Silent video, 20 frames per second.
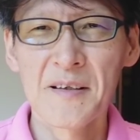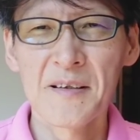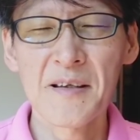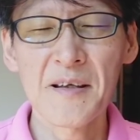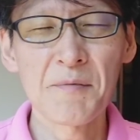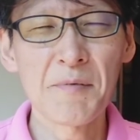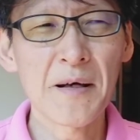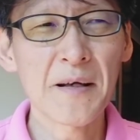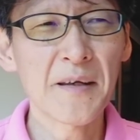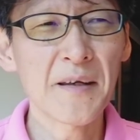
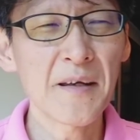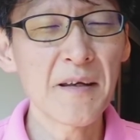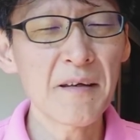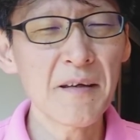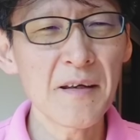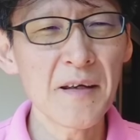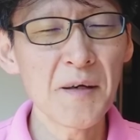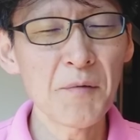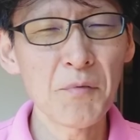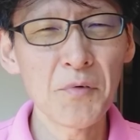で、まあ、経
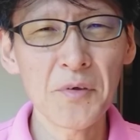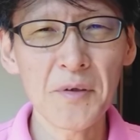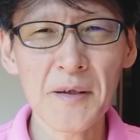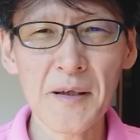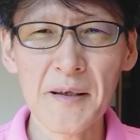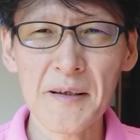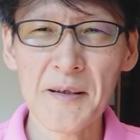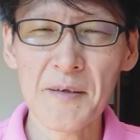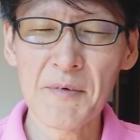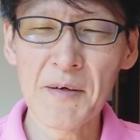験問
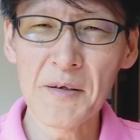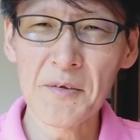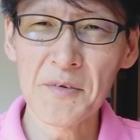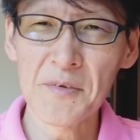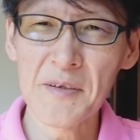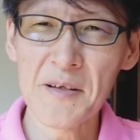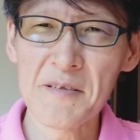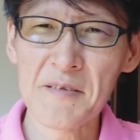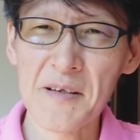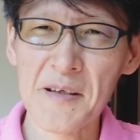題ではある
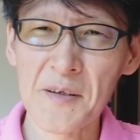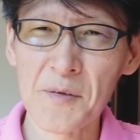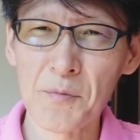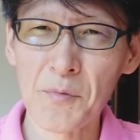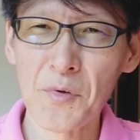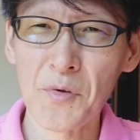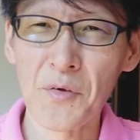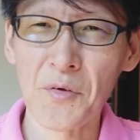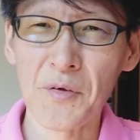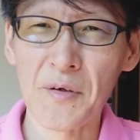んですけど
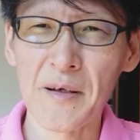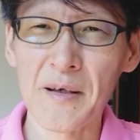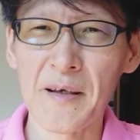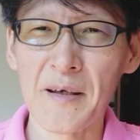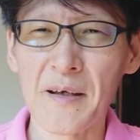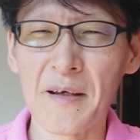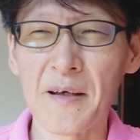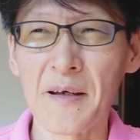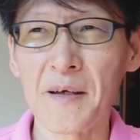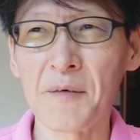も、
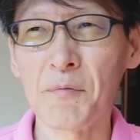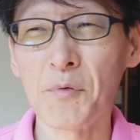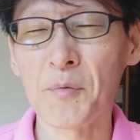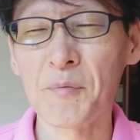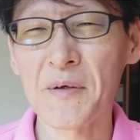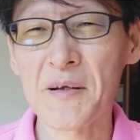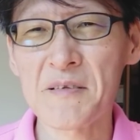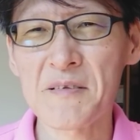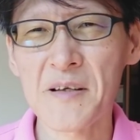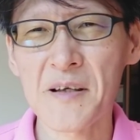えー、もう
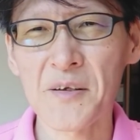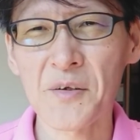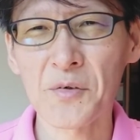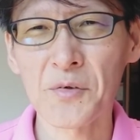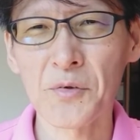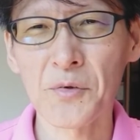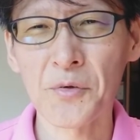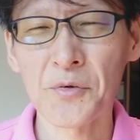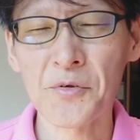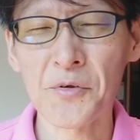皆さんよ
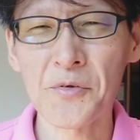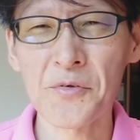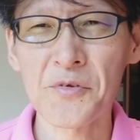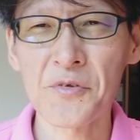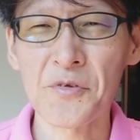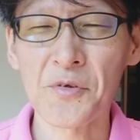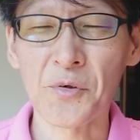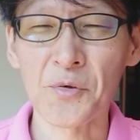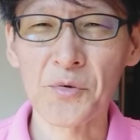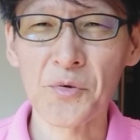くご存
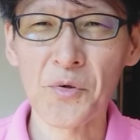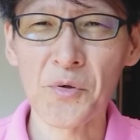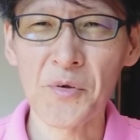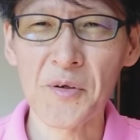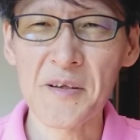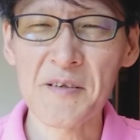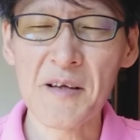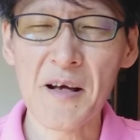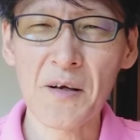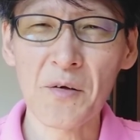知の
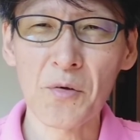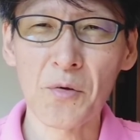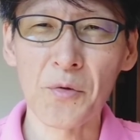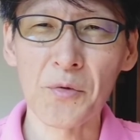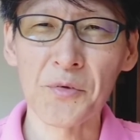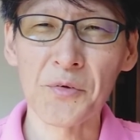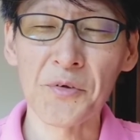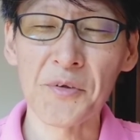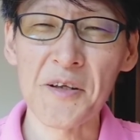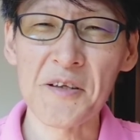通り、昨
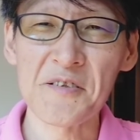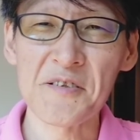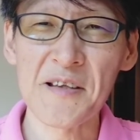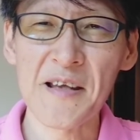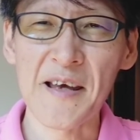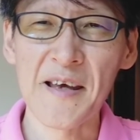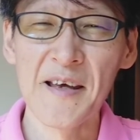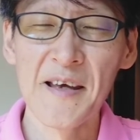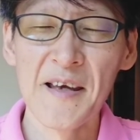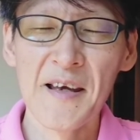今のです
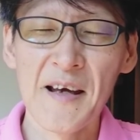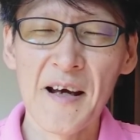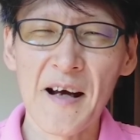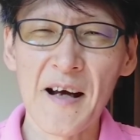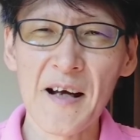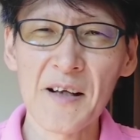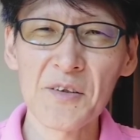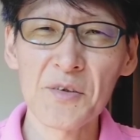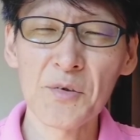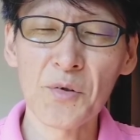ね、
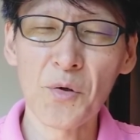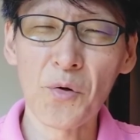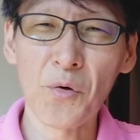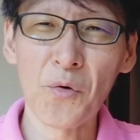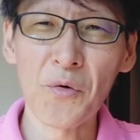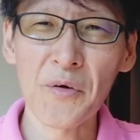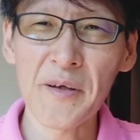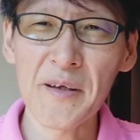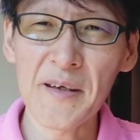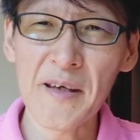ある
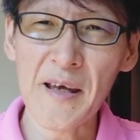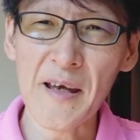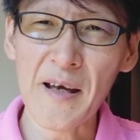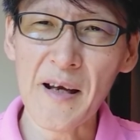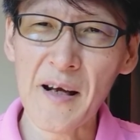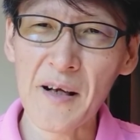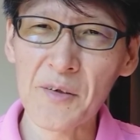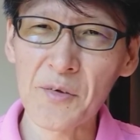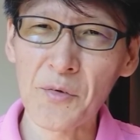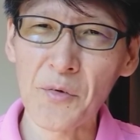お
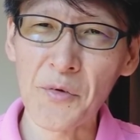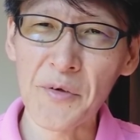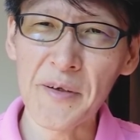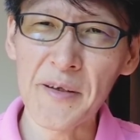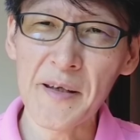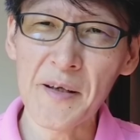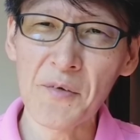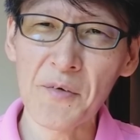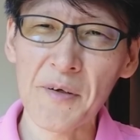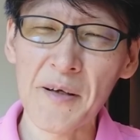家、あるお
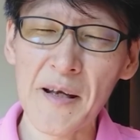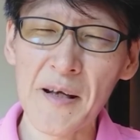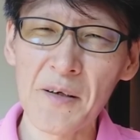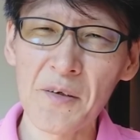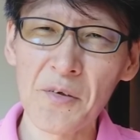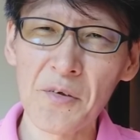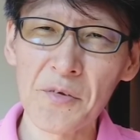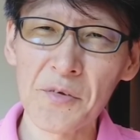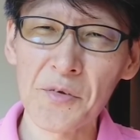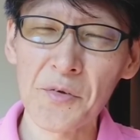家の
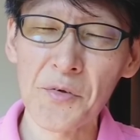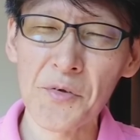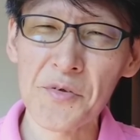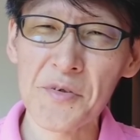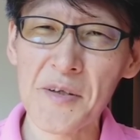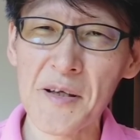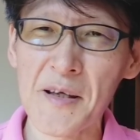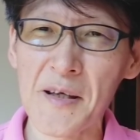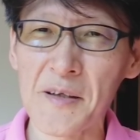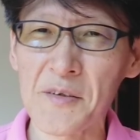言論統
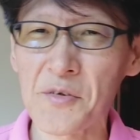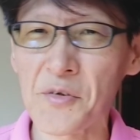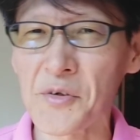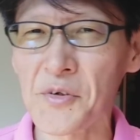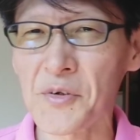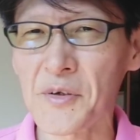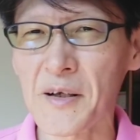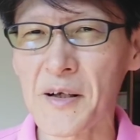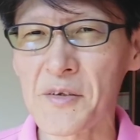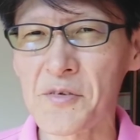制と
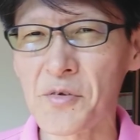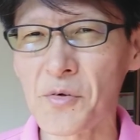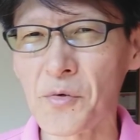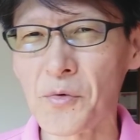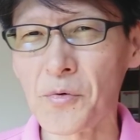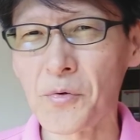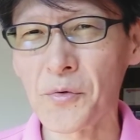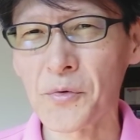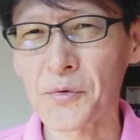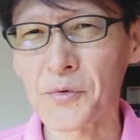いうか、
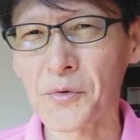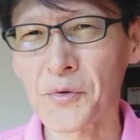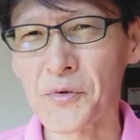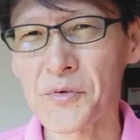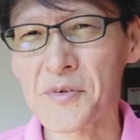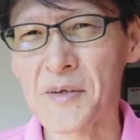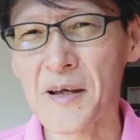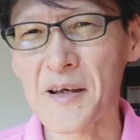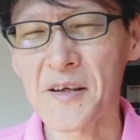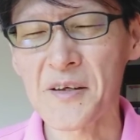情報
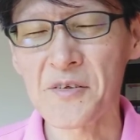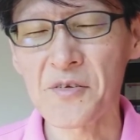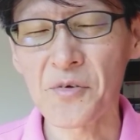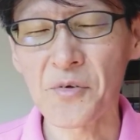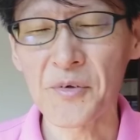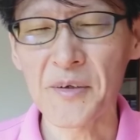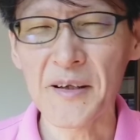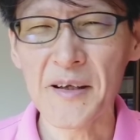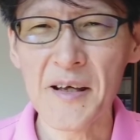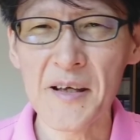統制、非
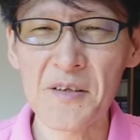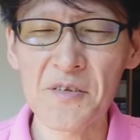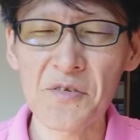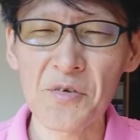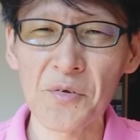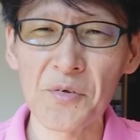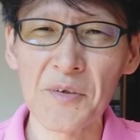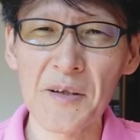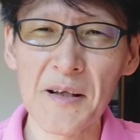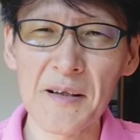常に顕
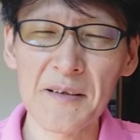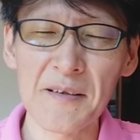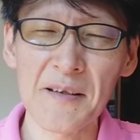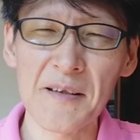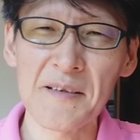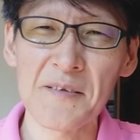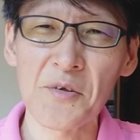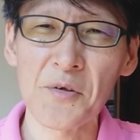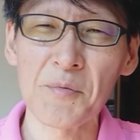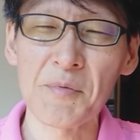著になっ
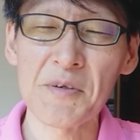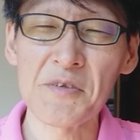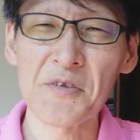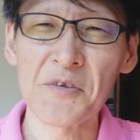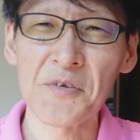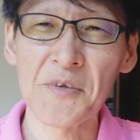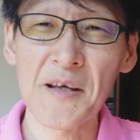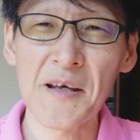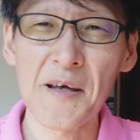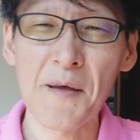てきております
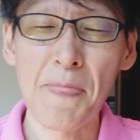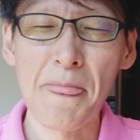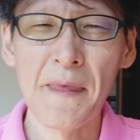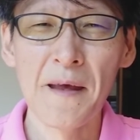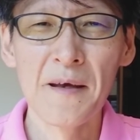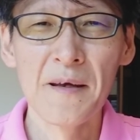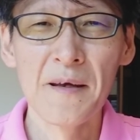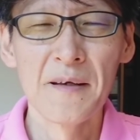よね。